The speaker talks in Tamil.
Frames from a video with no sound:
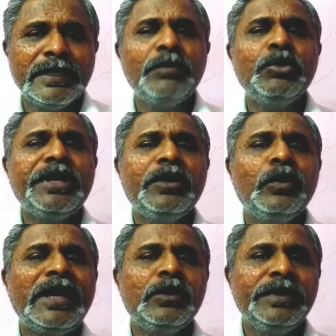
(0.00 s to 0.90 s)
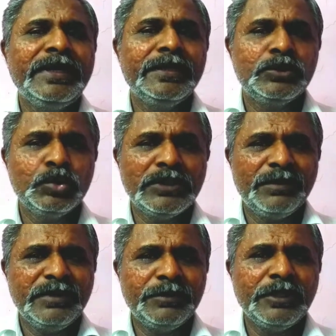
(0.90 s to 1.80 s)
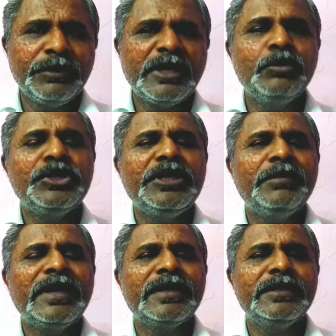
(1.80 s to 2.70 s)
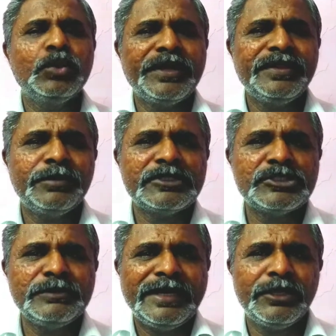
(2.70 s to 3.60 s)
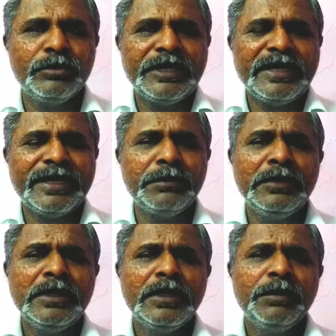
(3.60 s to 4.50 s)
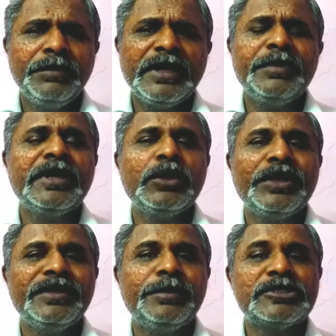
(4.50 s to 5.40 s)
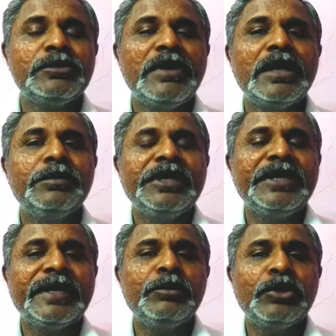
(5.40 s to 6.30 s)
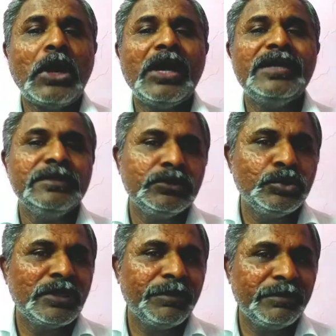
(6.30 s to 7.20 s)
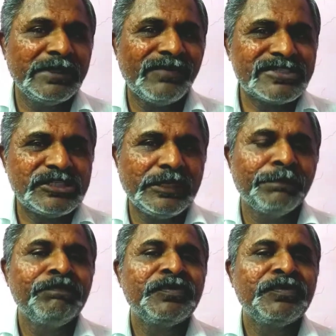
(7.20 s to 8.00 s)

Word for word: நம்முடைய வாழ்வில் தூக்கம் என்பது மிக முக்கியமானது குறைந்தபட்சம் எட்டு மணி நேரம் மிக மிக குறைந்தபட்சம் ஆறு மணி நேரம் ஒரு ஆழ்ந்த தூக்கம் என்பது அவசியம்